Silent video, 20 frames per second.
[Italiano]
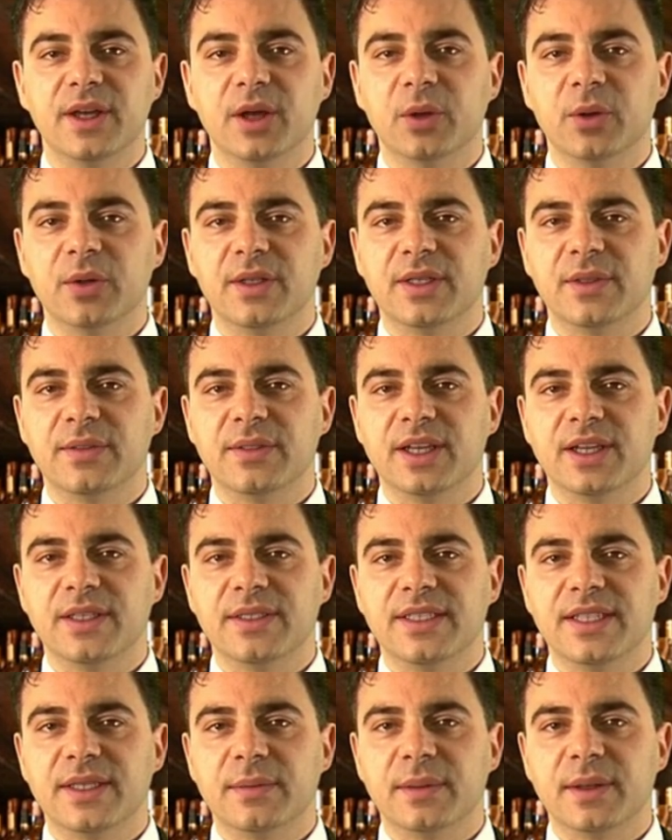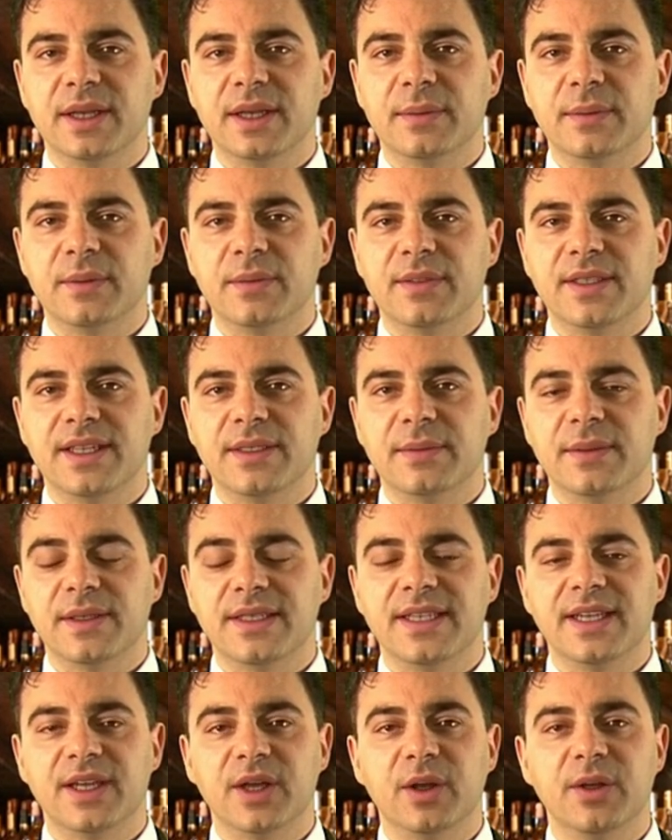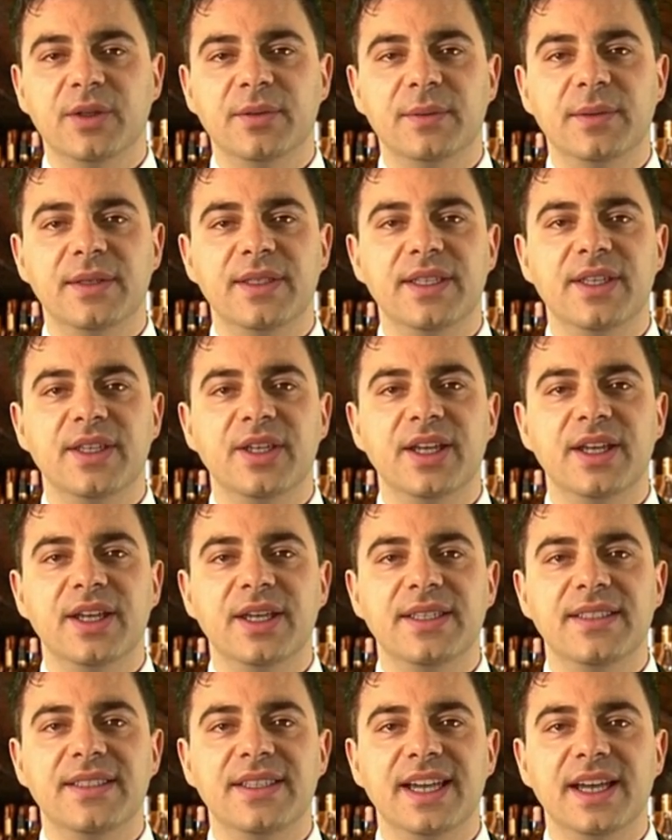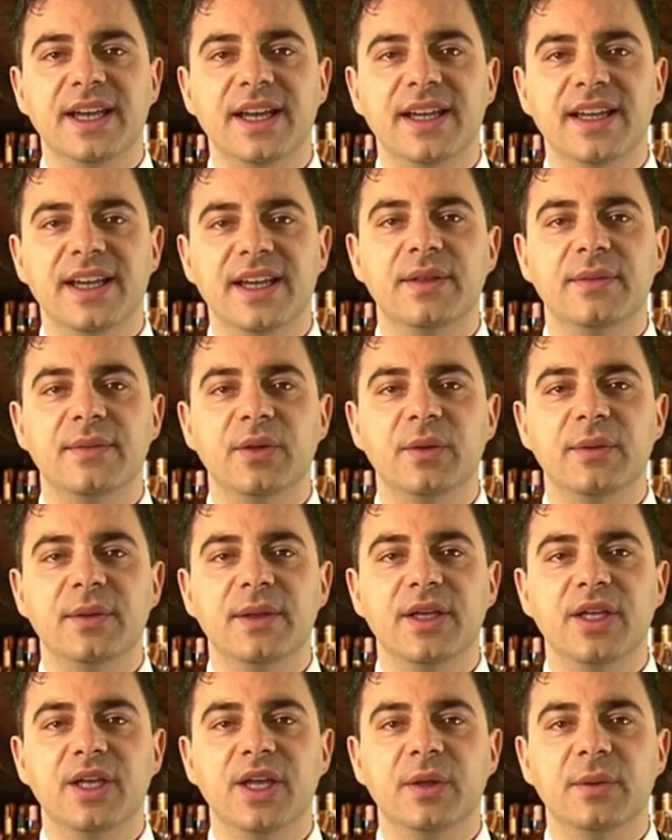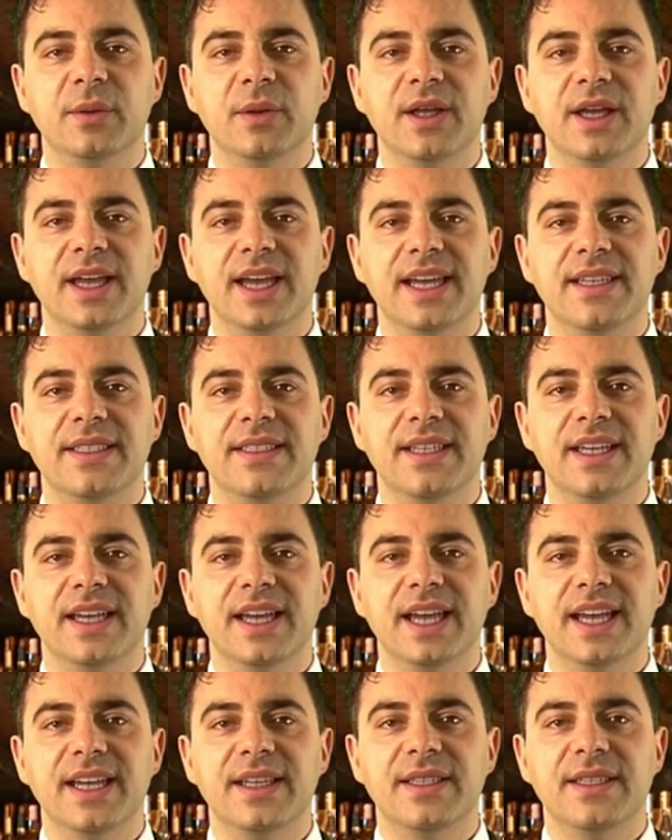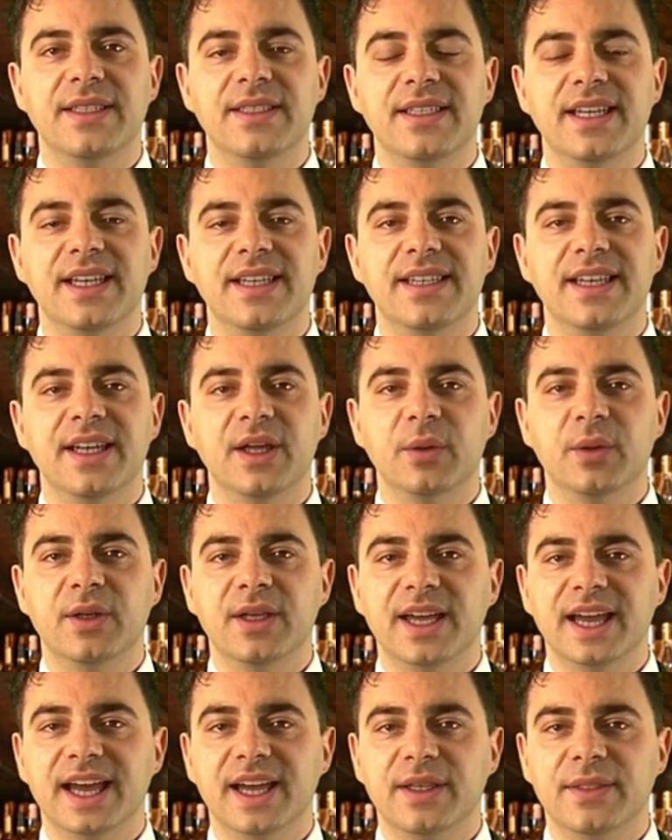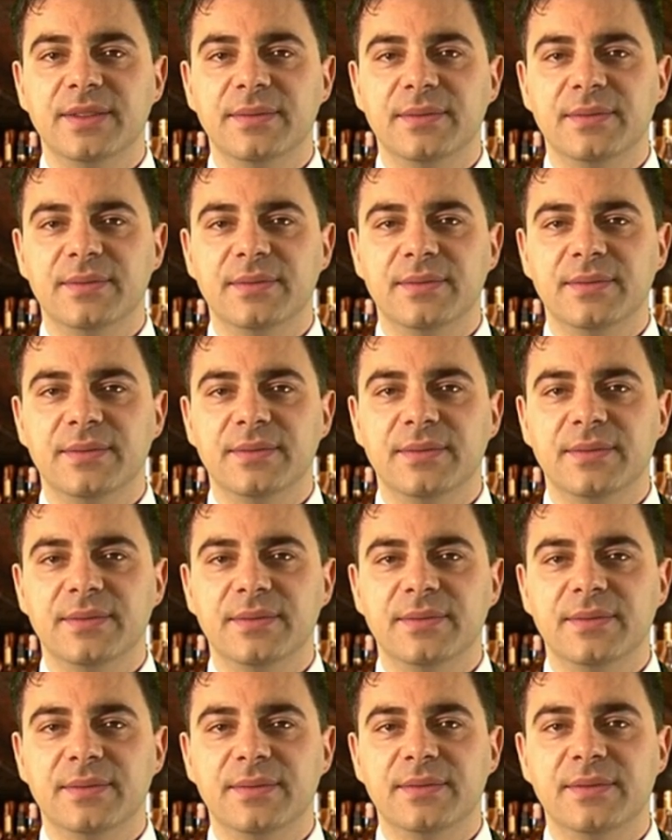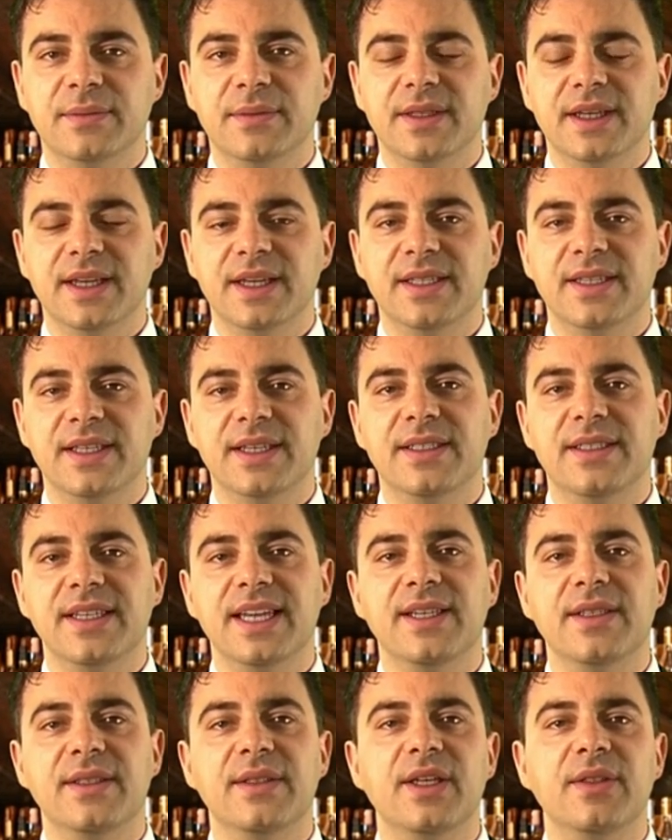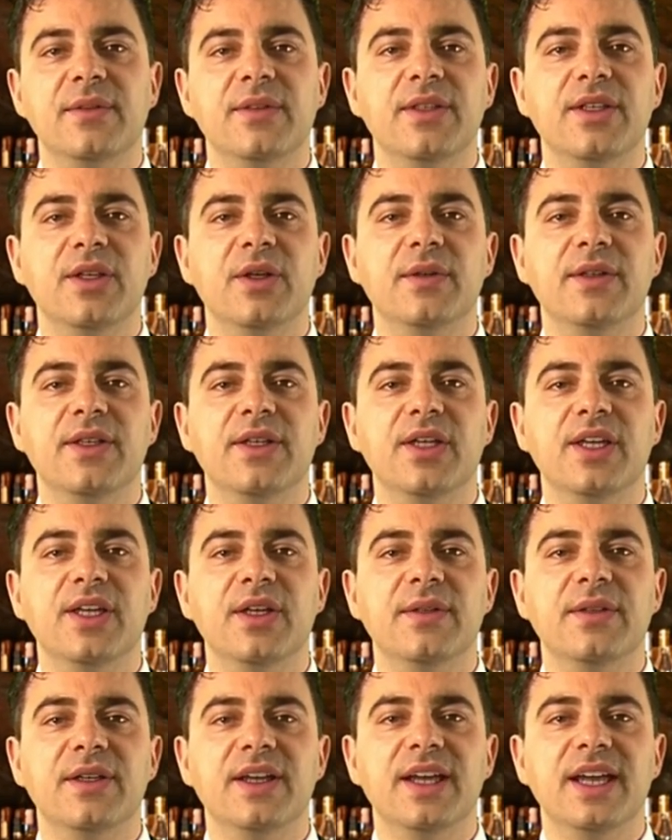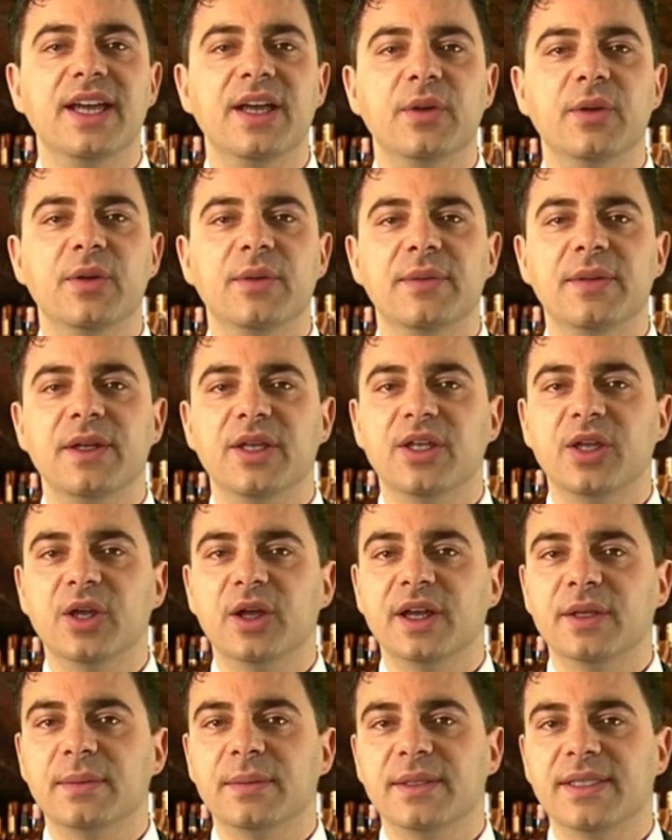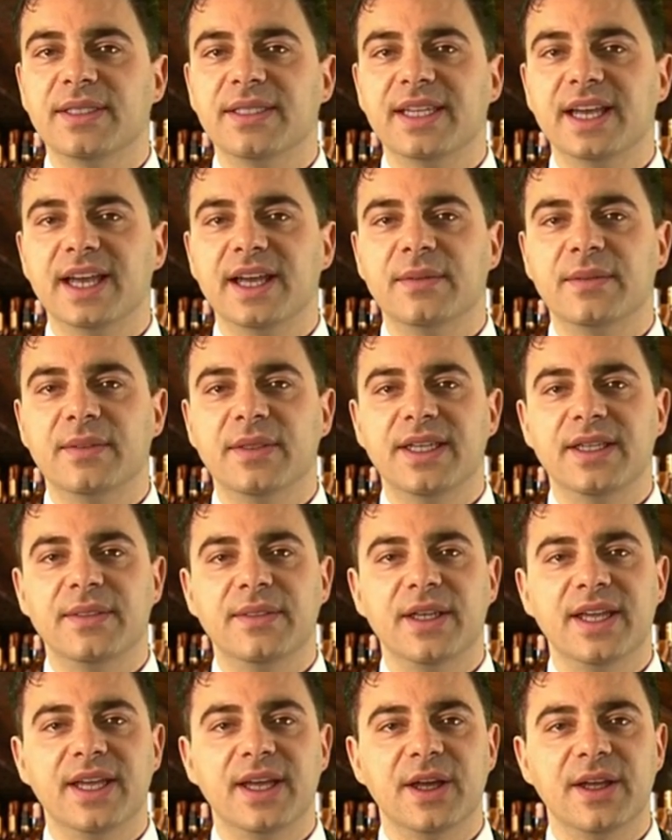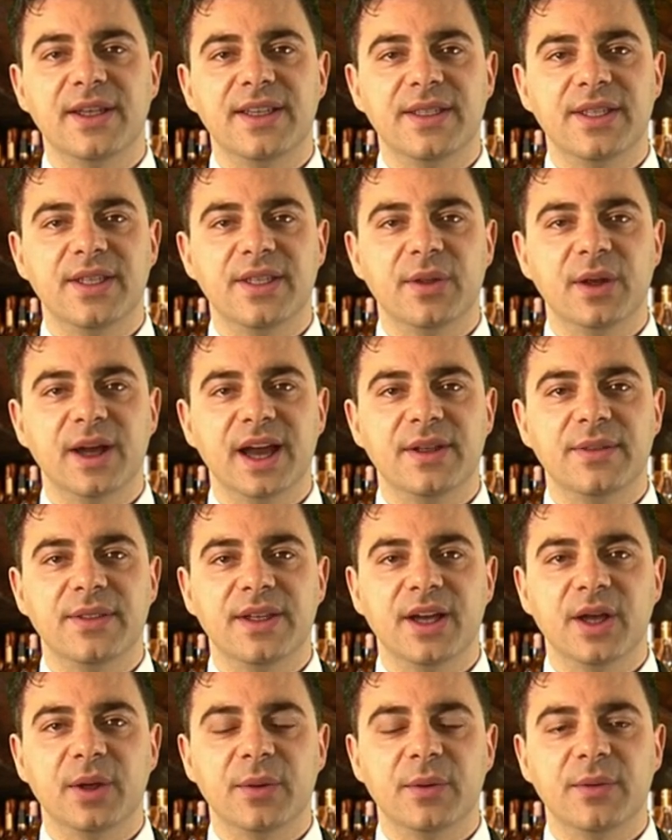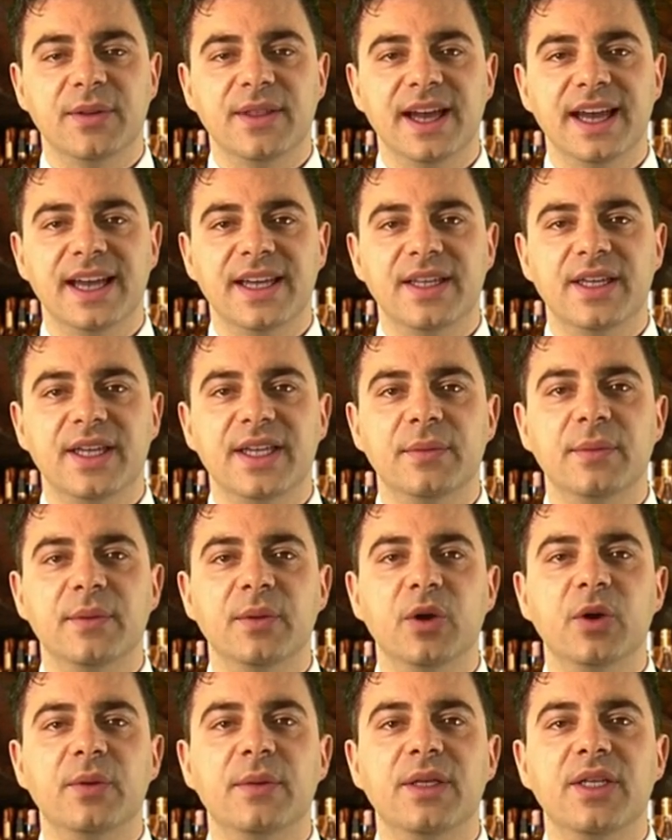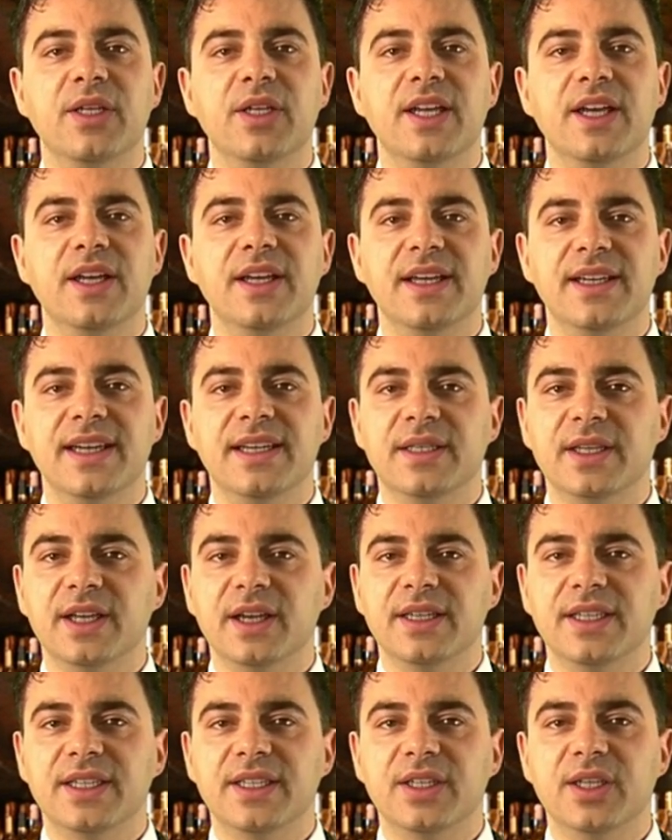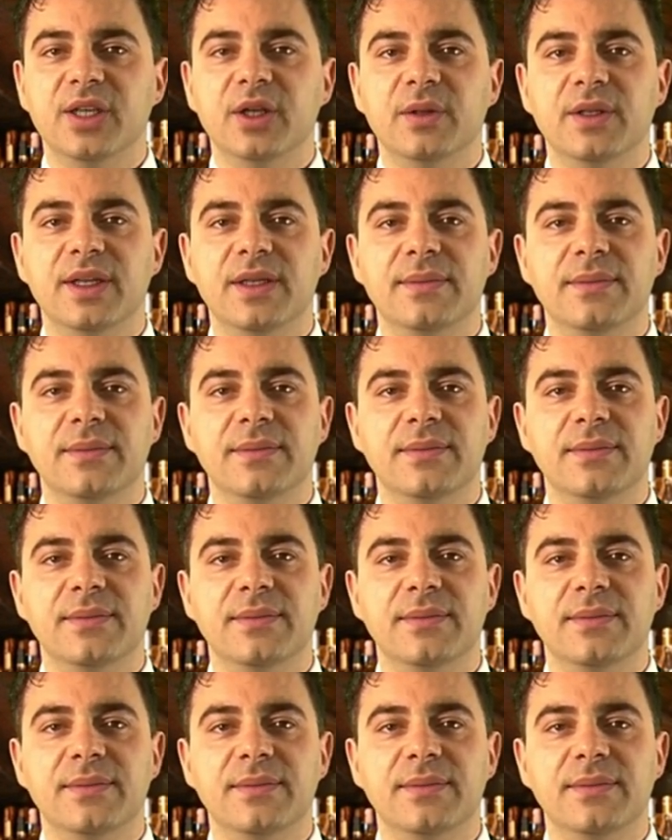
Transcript: Questo vino si abbina perfettamente con pasticceria secca, formaggi erborinati e dessert al cucchiaio. Il San Zeno di Fasoli Gino è un omaggio alla maestria vitivinicola di Soave, un calice di puro piacere e tradizione.